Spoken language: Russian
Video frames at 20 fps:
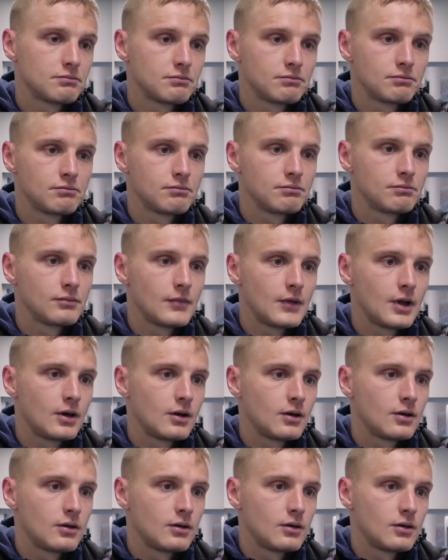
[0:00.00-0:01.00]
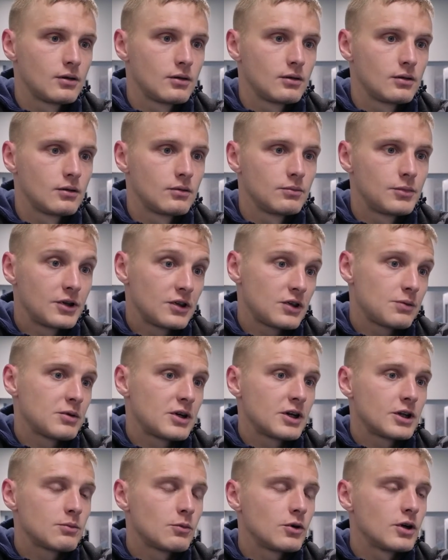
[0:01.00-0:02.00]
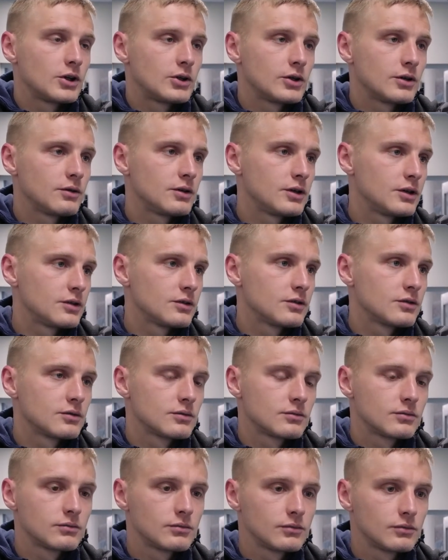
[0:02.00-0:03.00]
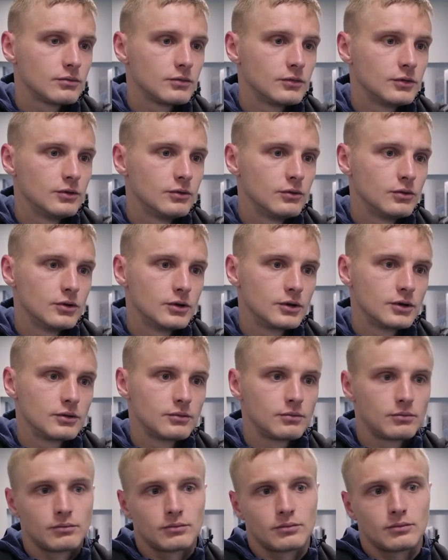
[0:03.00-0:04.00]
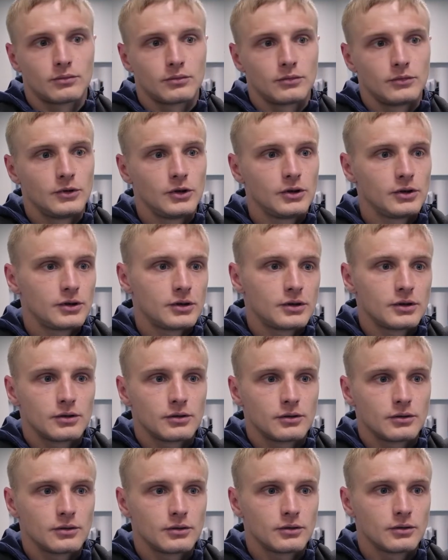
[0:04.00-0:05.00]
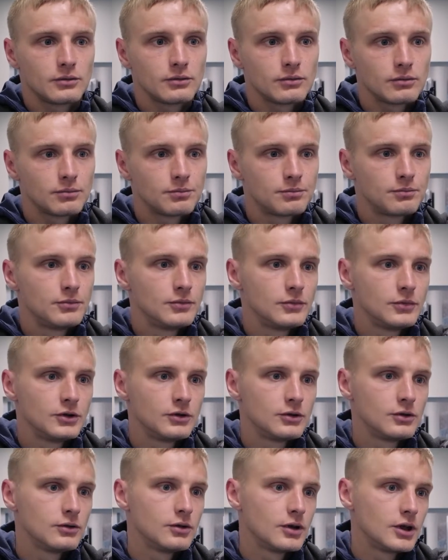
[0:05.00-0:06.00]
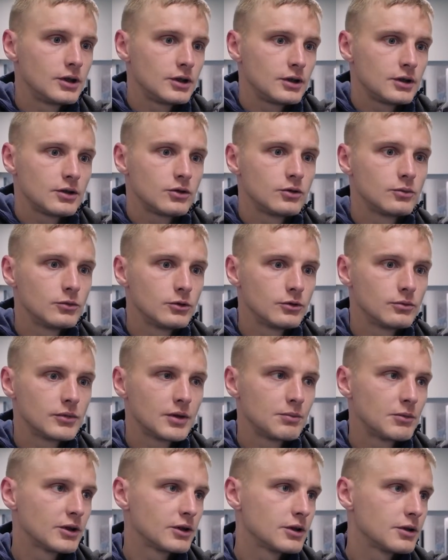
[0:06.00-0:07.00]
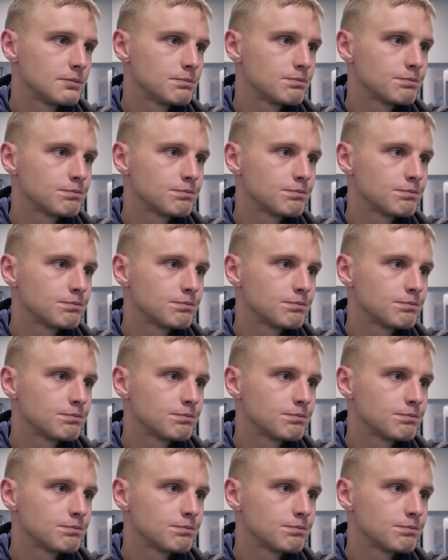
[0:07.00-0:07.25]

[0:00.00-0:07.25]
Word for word: В принципе, к этому готовились. Вот. Но ну, это индивидуальные, я думаю, моменты.